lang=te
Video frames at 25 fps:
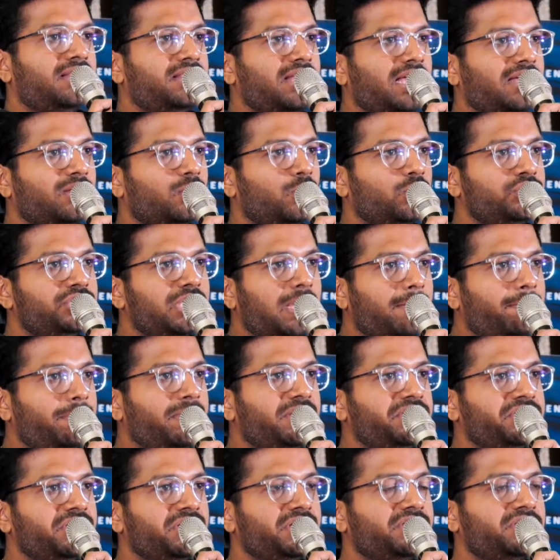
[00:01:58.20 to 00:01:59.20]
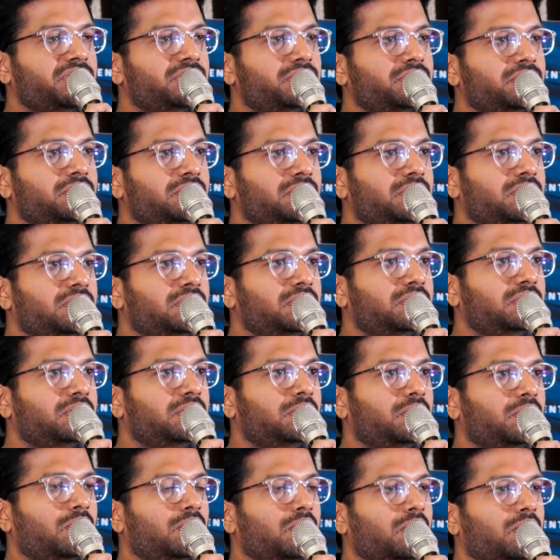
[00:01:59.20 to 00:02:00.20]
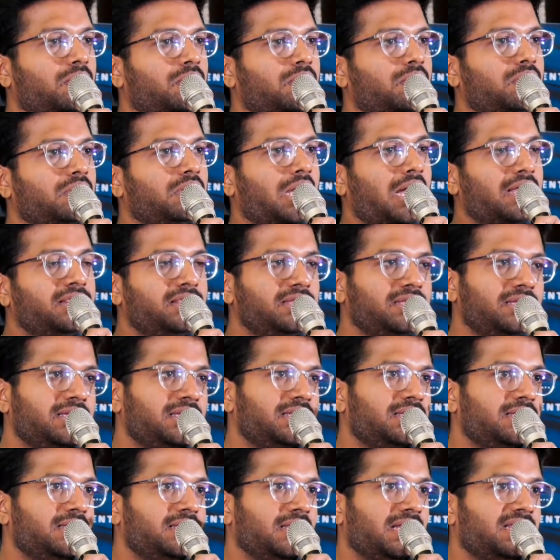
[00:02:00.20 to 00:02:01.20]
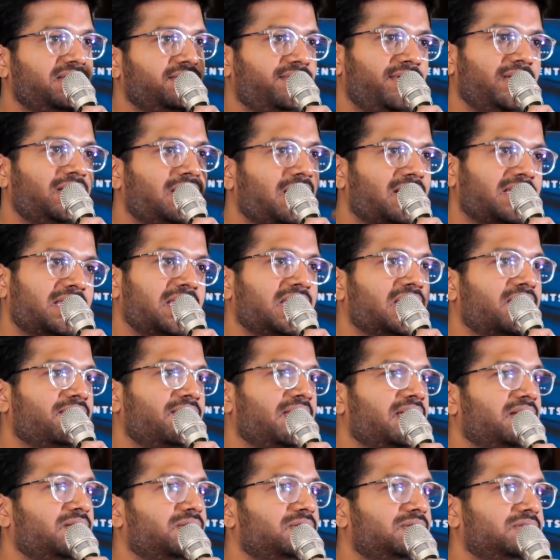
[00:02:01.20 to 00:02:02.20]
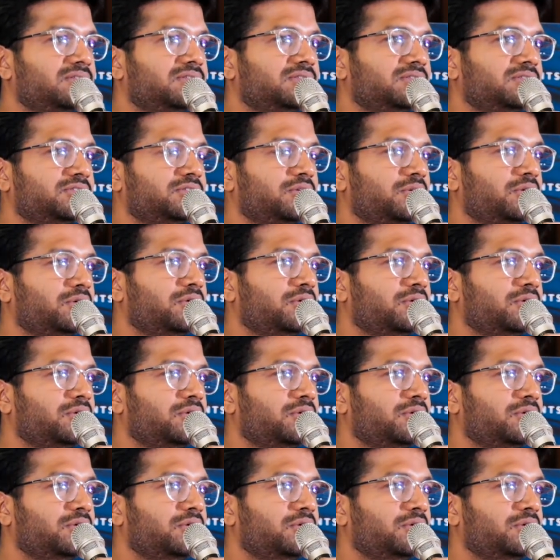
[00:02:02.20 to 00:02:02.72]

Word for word: దానికి వచ్చే అప్రిషియేషను అది అది వేరు ఆ కిక్ వేరు సో